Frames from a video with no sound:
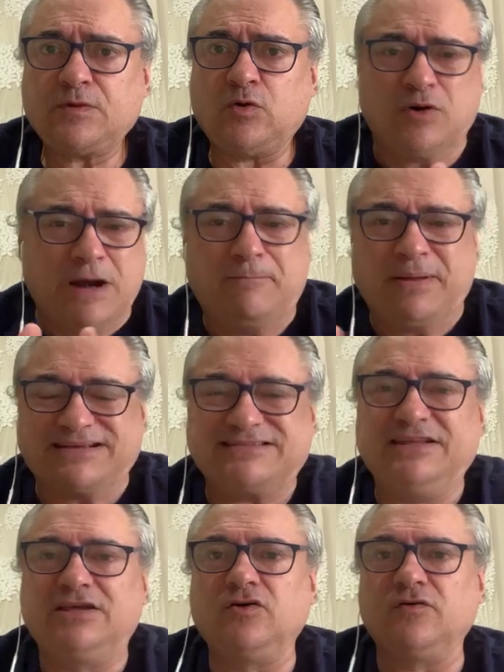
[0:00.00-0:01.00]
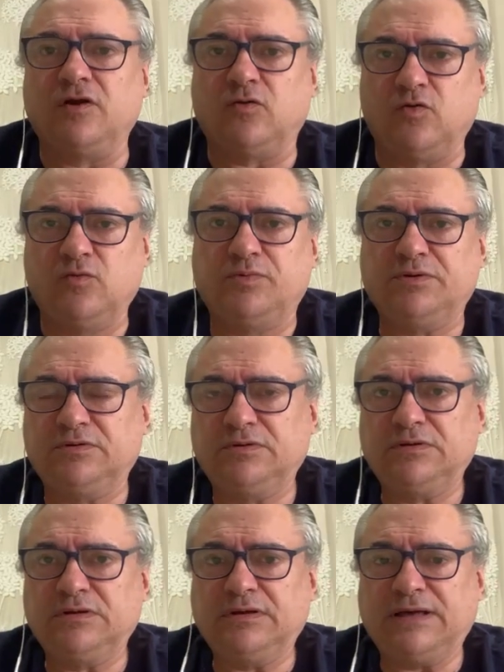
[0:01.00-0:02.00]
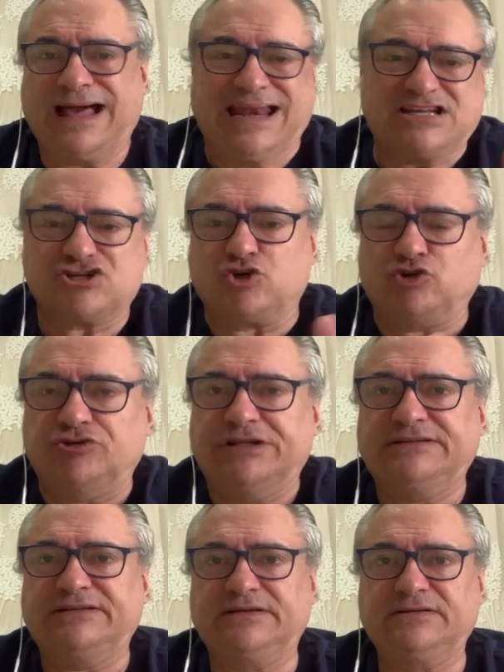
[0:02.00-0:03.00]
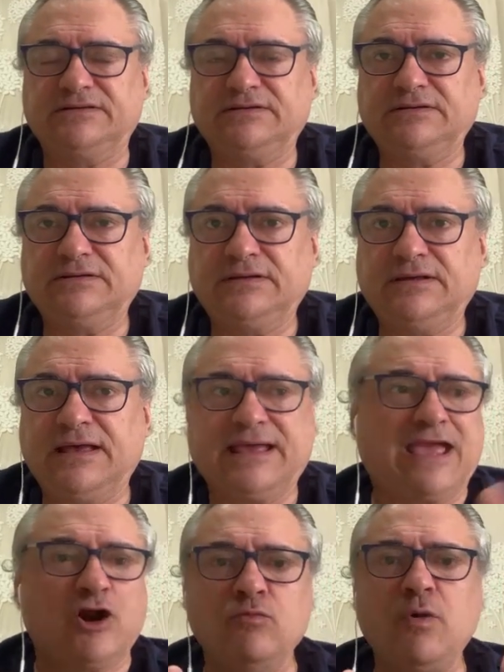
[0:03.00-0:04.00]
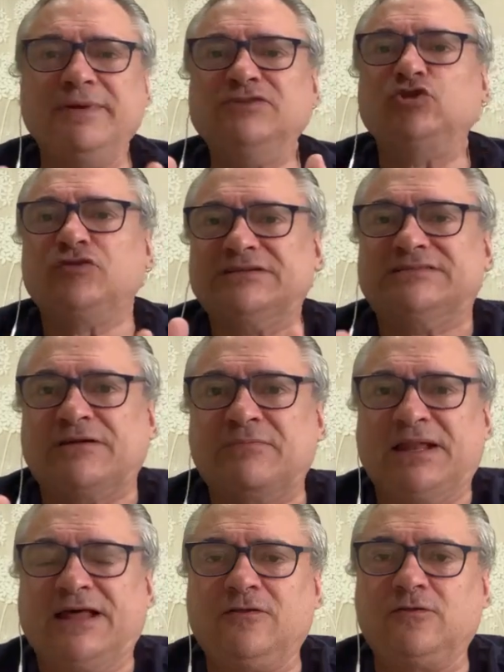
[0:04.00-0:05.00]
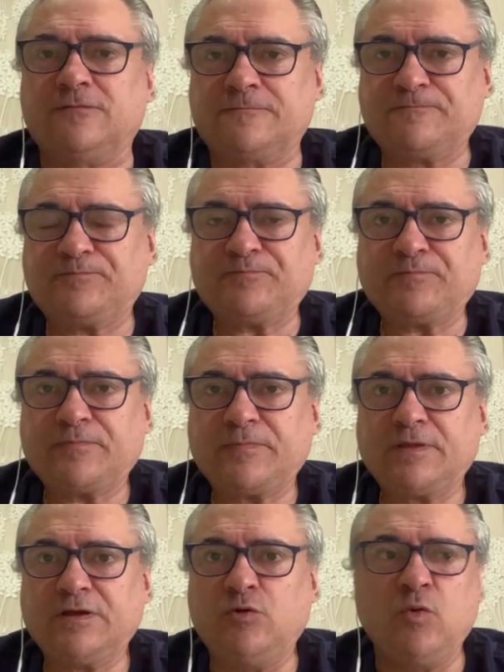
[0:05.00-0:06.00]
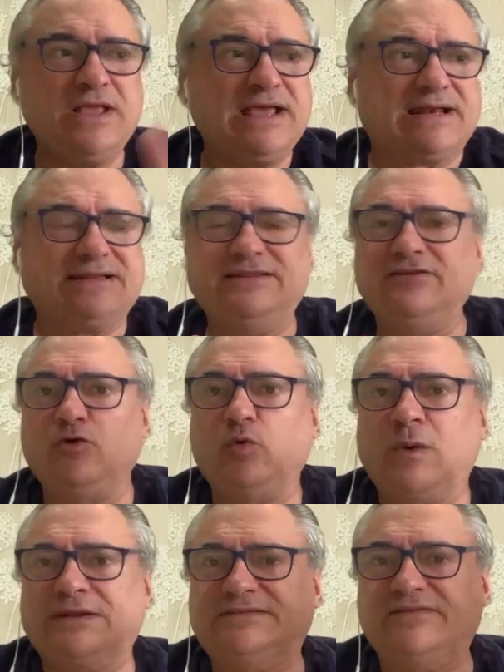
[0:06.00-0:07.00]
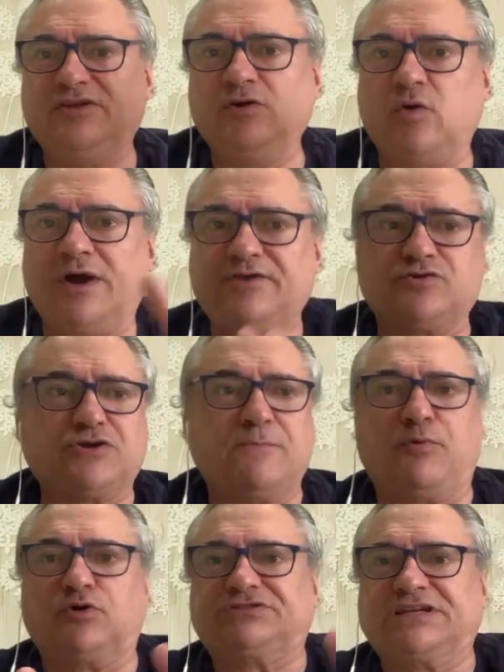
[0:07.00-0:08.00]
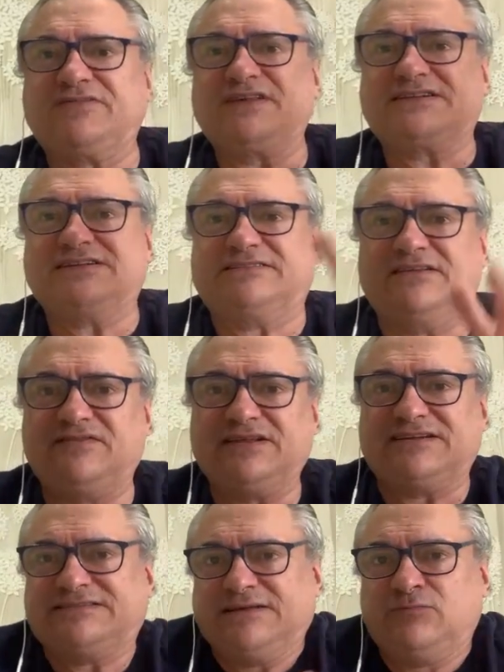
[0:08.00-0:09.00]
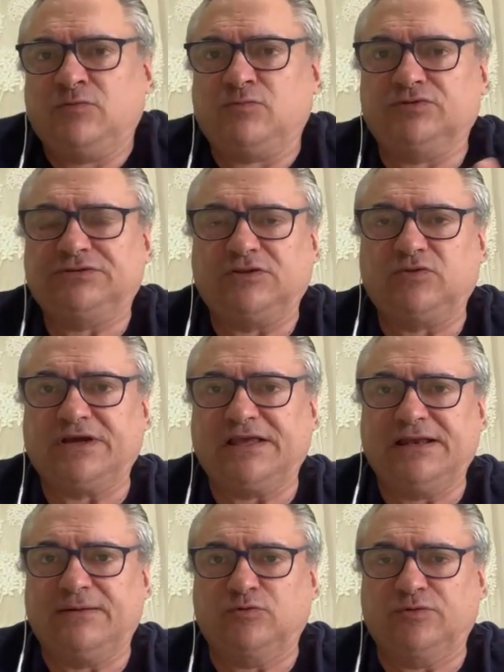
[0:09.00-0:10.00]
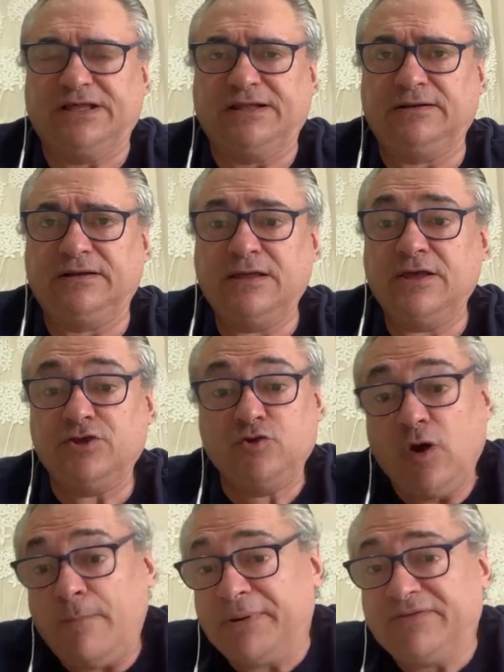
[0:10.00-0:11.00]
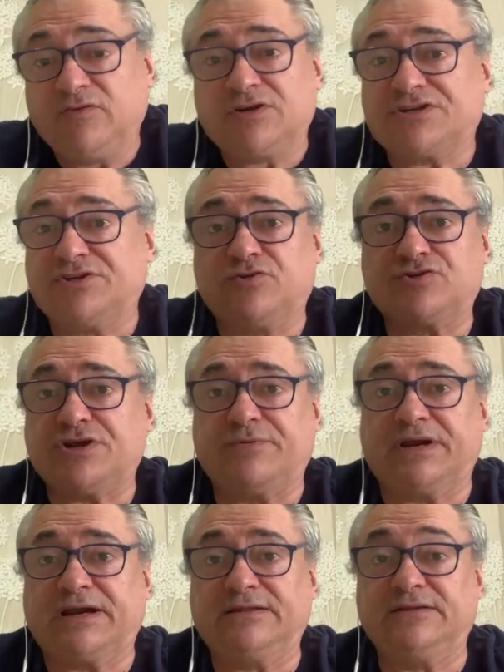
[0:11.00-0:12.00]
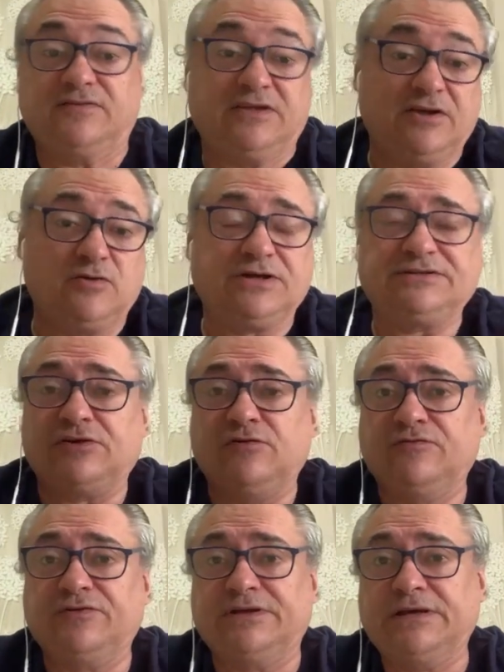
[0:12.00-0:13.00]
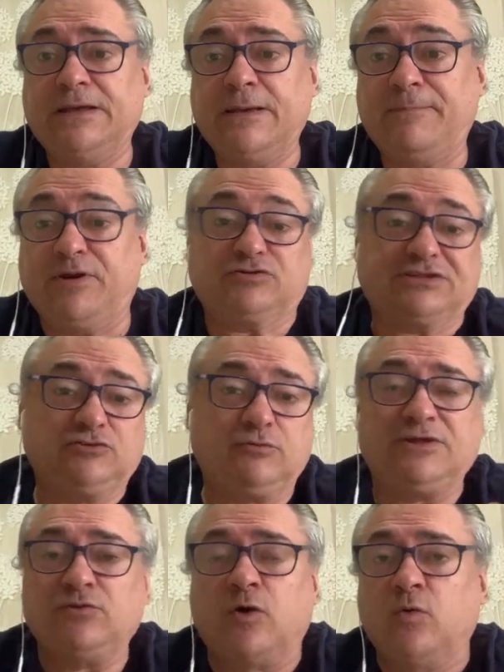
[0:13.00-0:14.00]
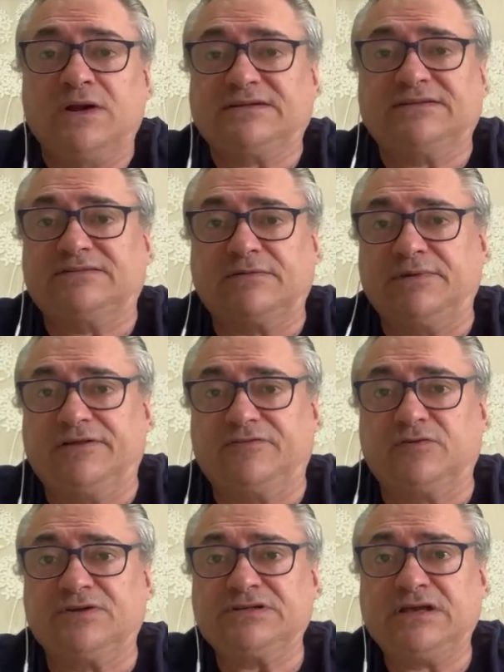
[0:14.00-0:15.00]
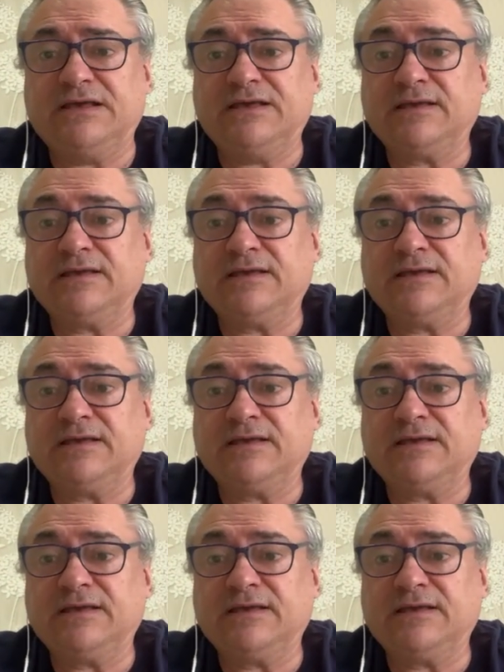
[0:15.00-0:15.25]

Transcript: con el prestigio del club, al escondite, que en un momento determinado no haya rendido durante cinco años y por trece asistencias estemos montando aquí la Mundial? Yo aprecio al señor Xavi Hernández y quiero que triunfe, pero está tomando algunas determinaciones